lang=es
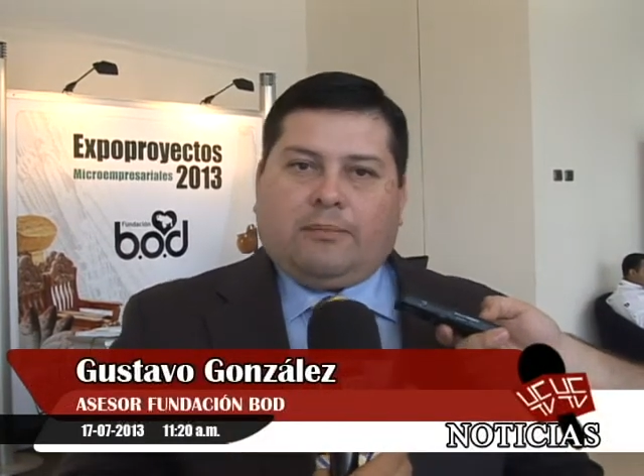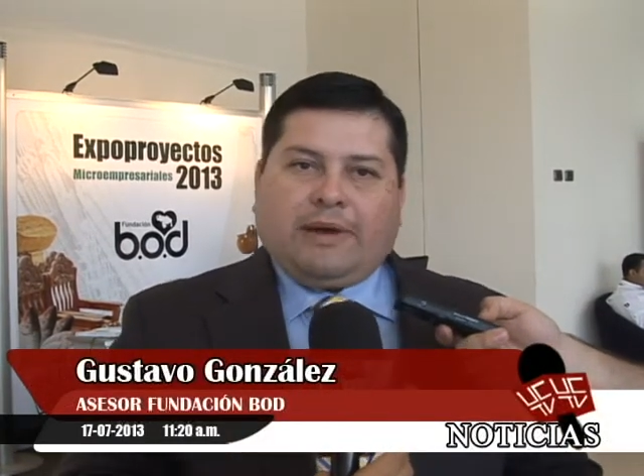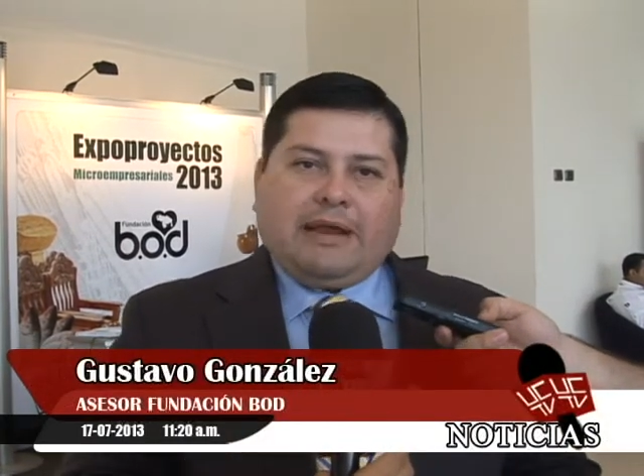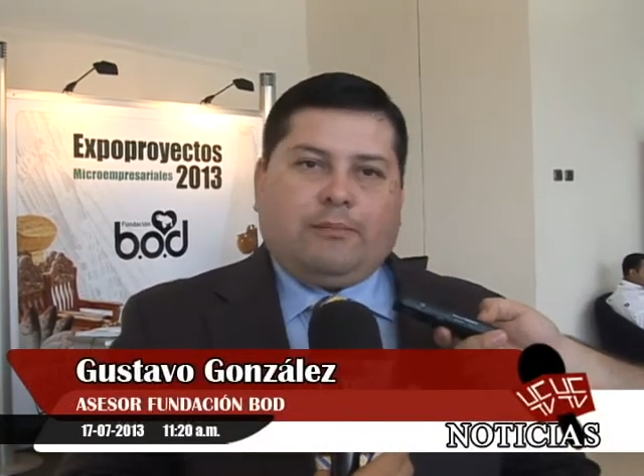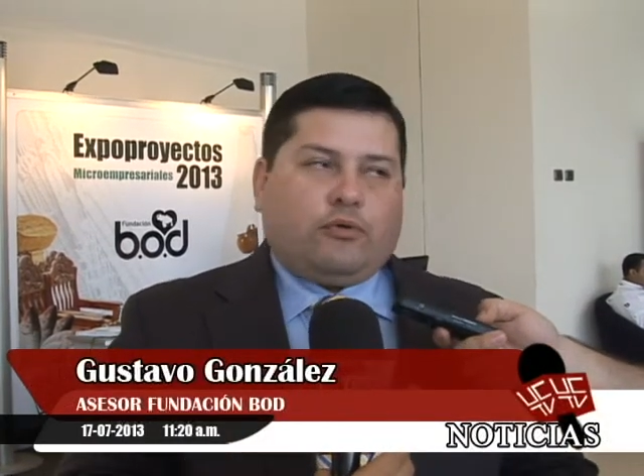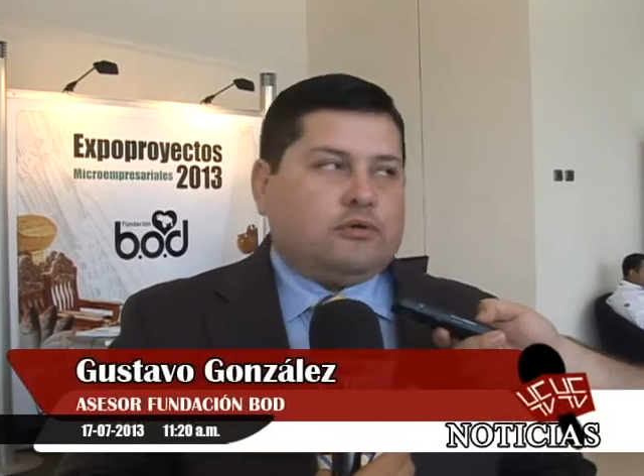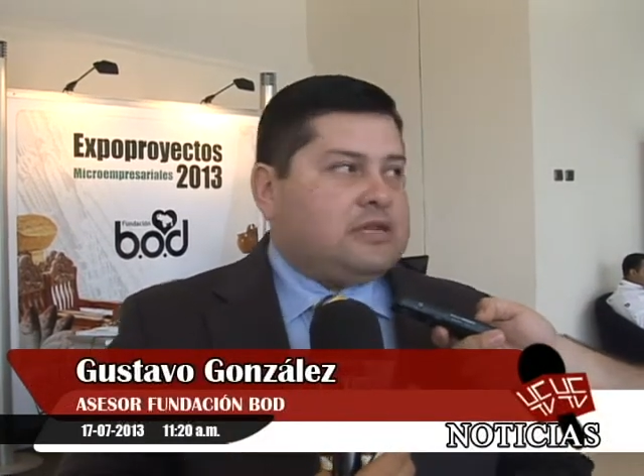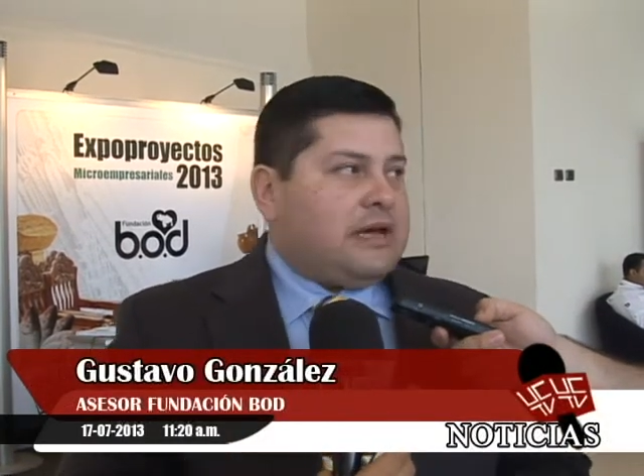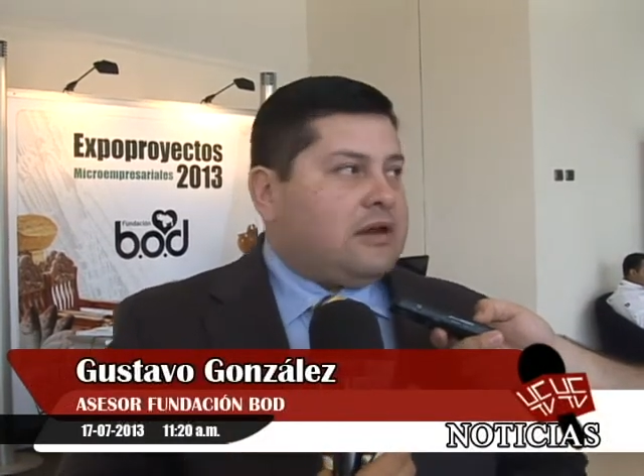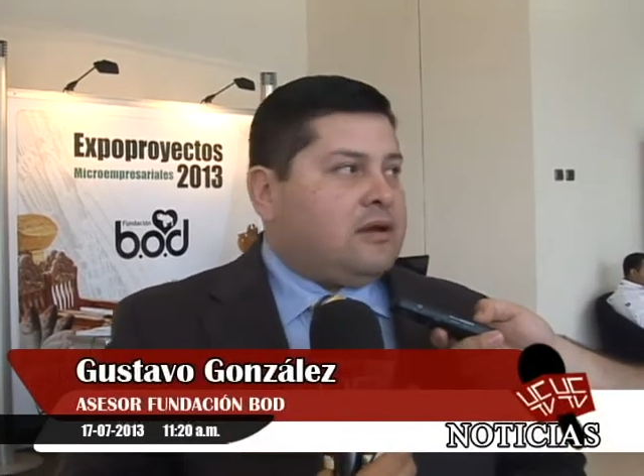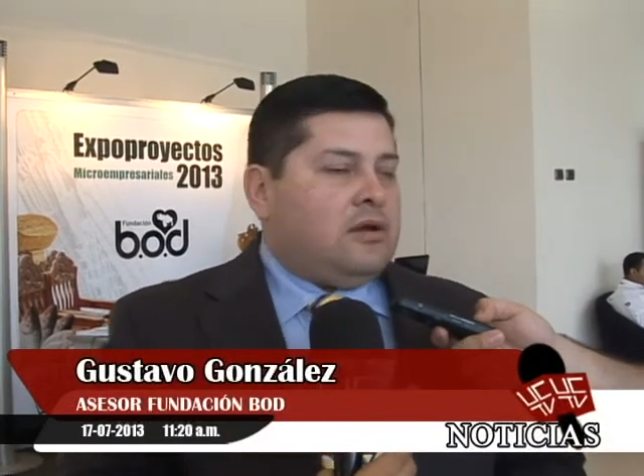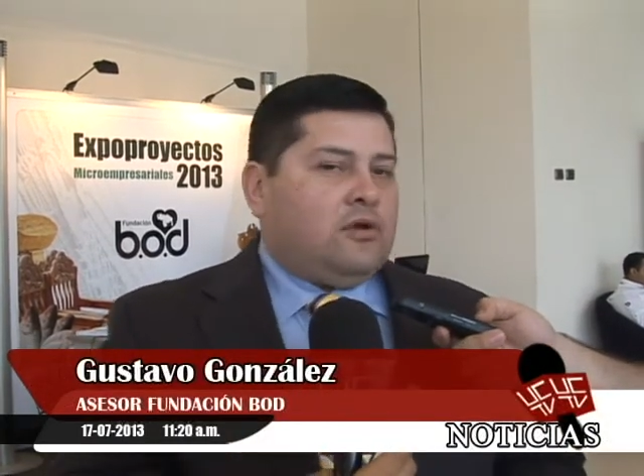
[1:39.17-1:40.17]
para
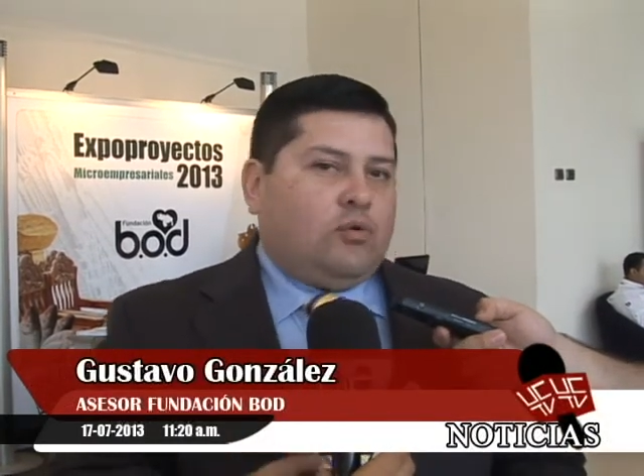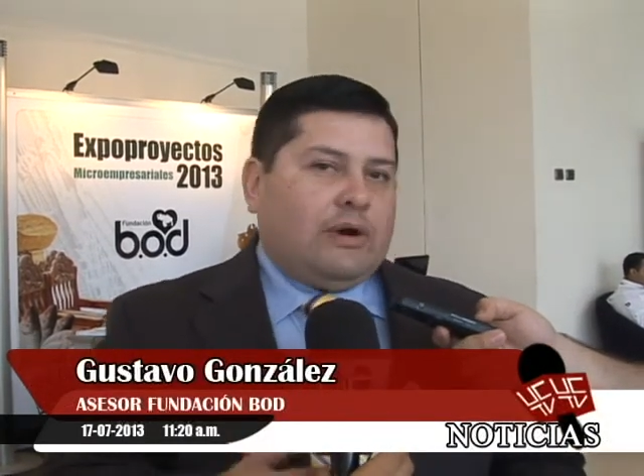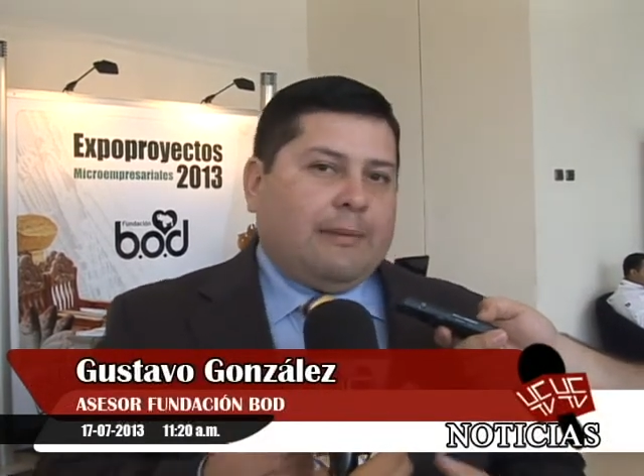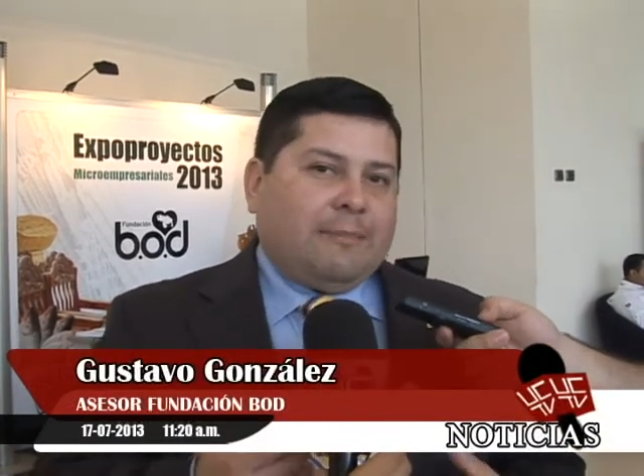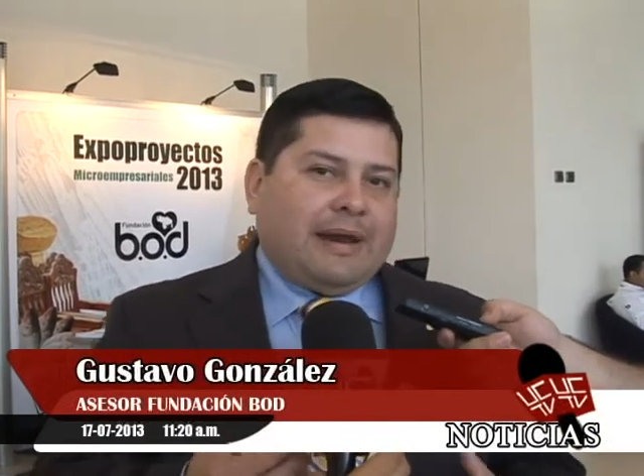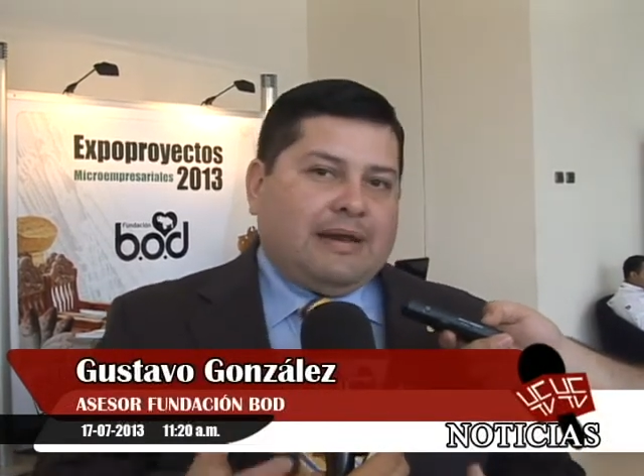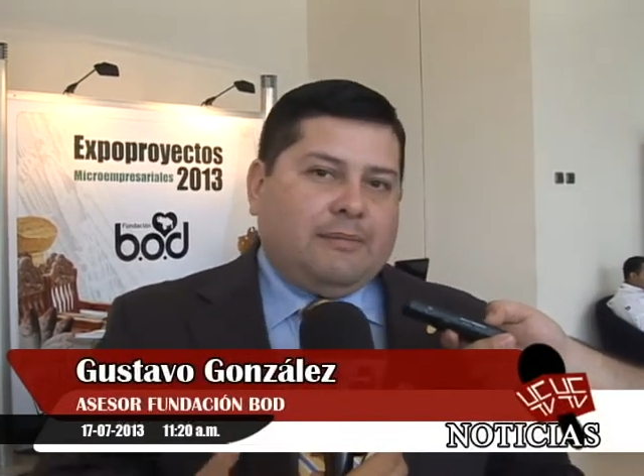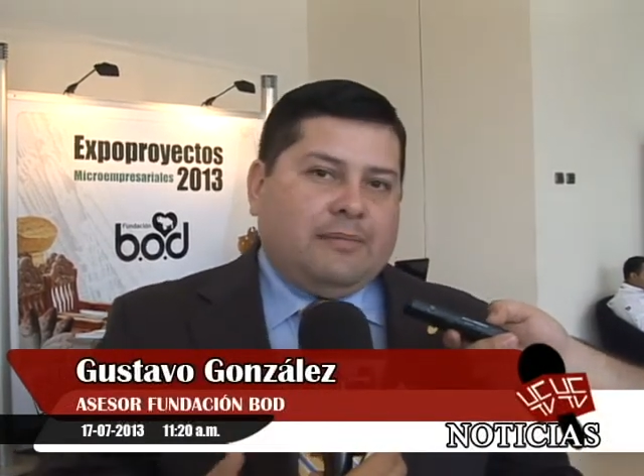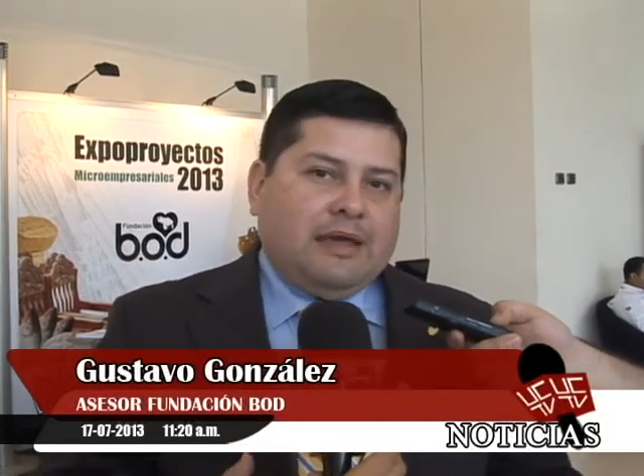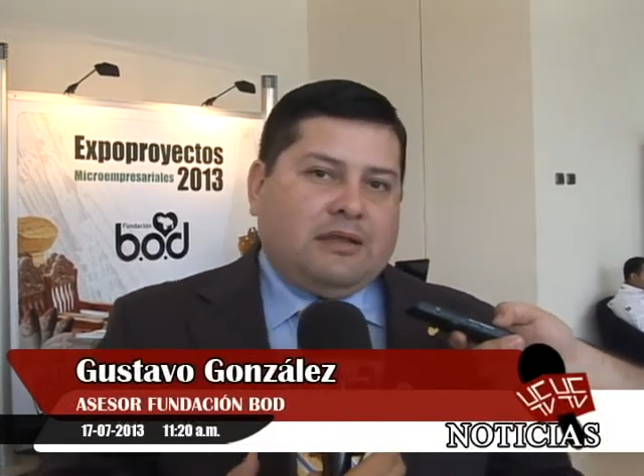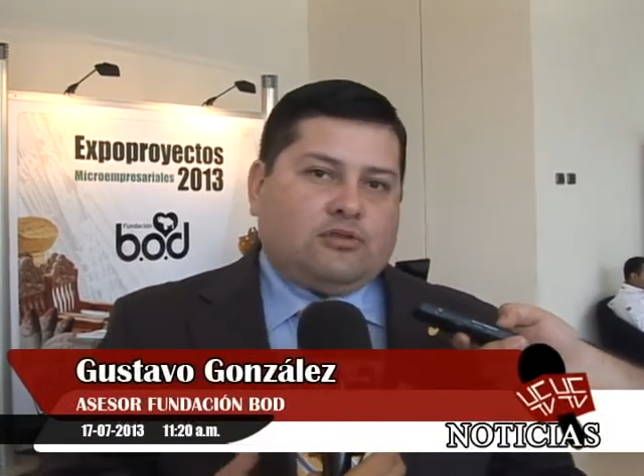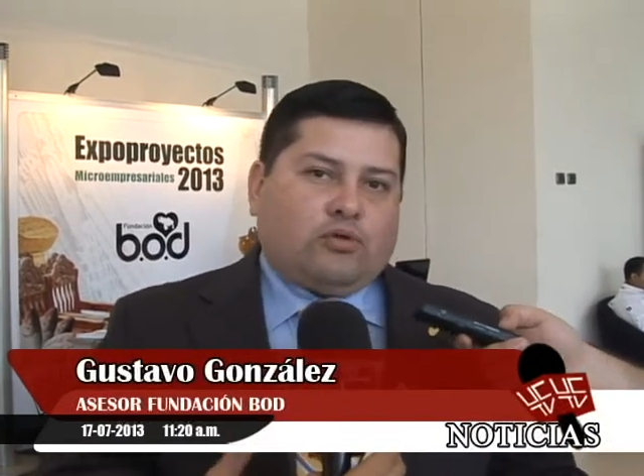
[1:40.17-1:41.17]
impulsar un
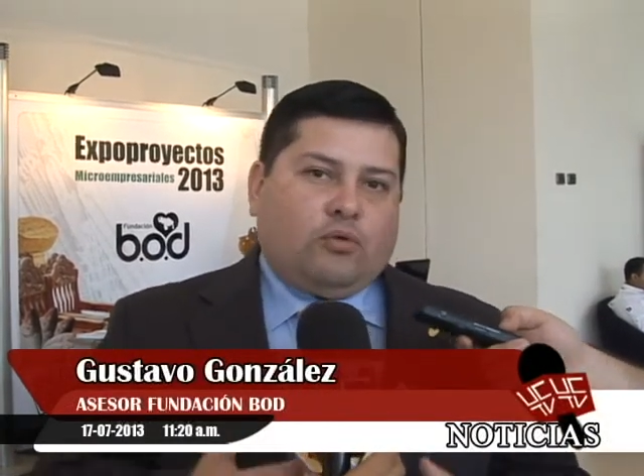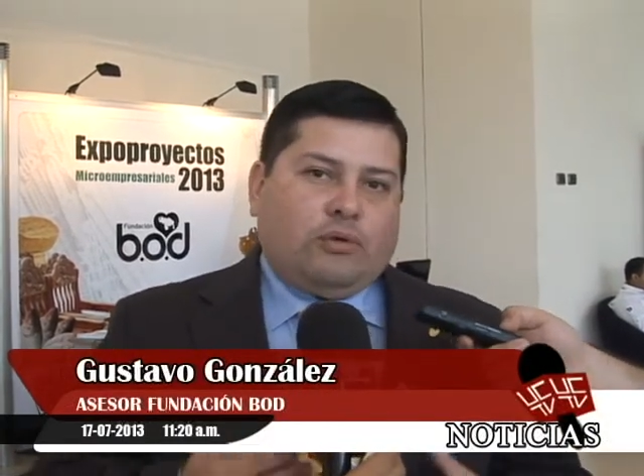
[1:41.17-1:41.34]
emprendimiento,